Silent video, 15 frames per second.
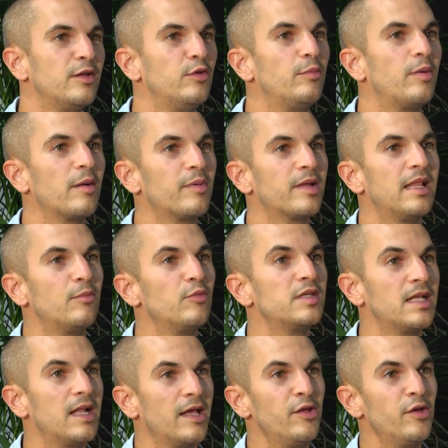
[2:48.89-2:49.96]
ne parle pas de la
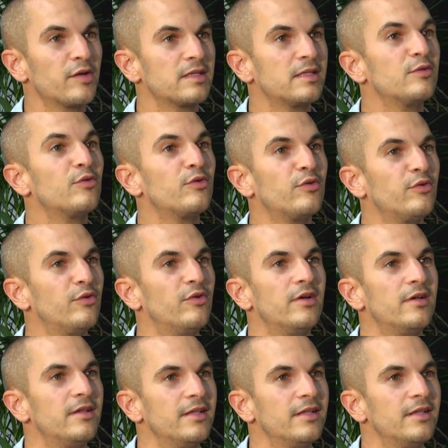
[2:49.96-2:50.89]
Moselle ailleurs, sinon